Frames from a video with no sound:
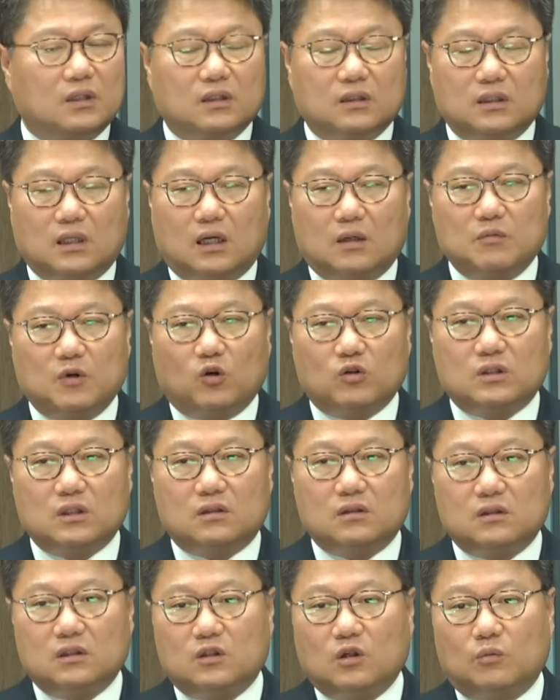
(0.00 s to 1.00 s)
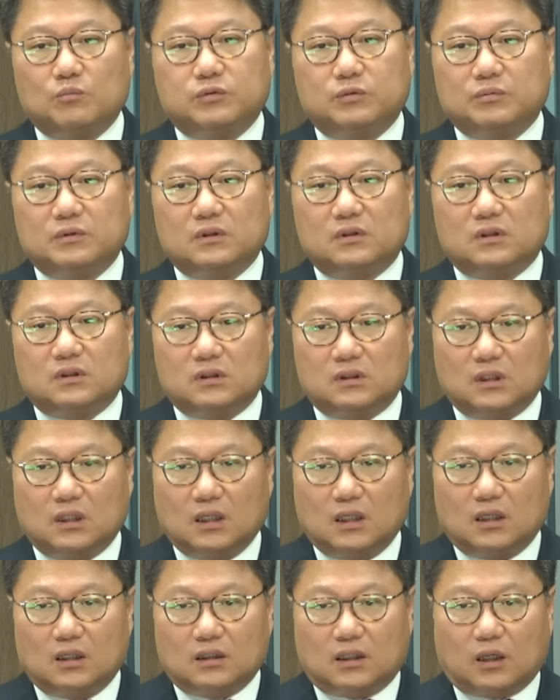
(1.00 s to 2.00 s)
그 다음에 어쨌든 이런 부분들은
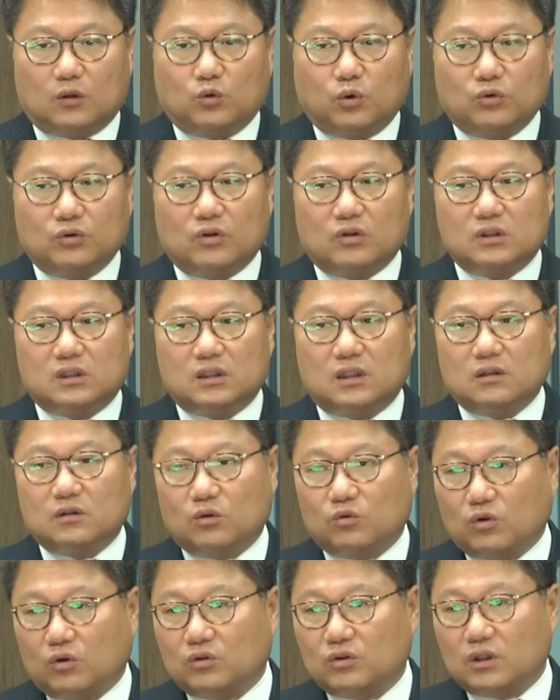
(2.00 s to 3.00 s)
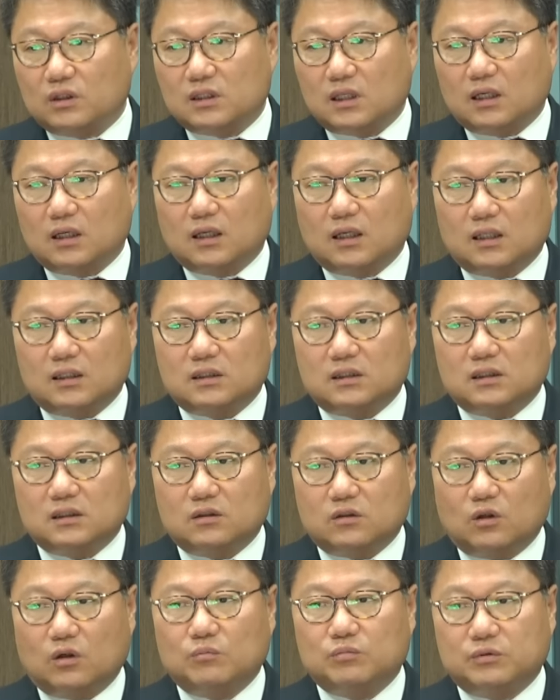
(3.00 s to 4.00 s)
대통령실에서도 어떻게 생각할지
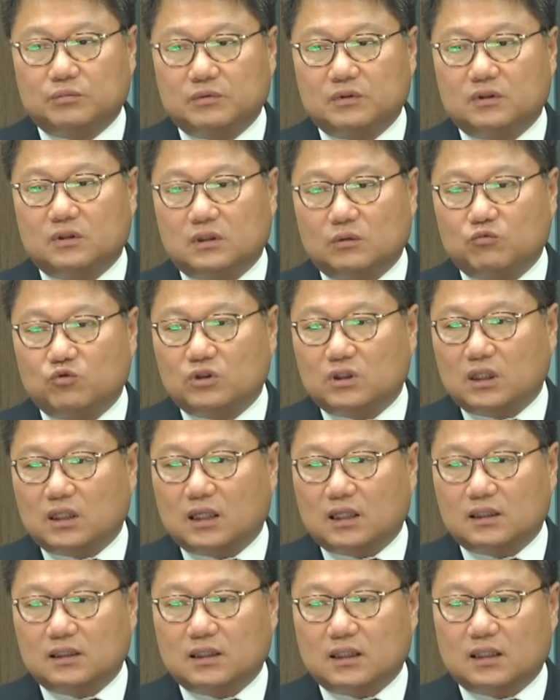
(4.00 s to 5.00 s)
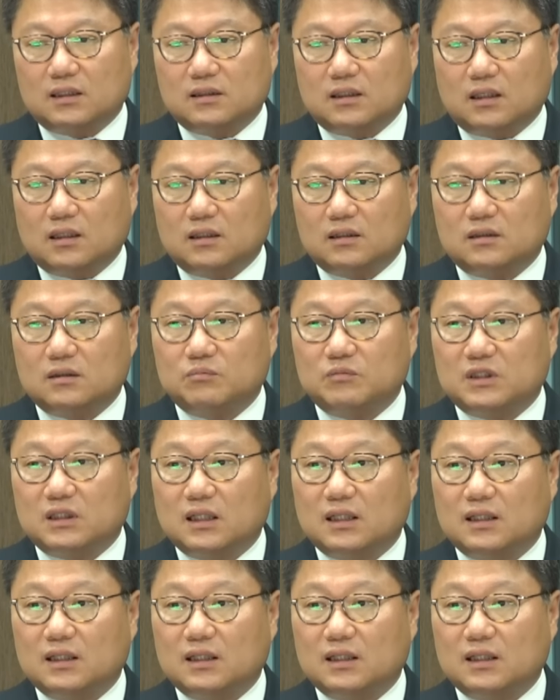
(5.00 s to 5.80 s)
그런 부분들이 문제가 아닐까 하는 생각이 듭니다.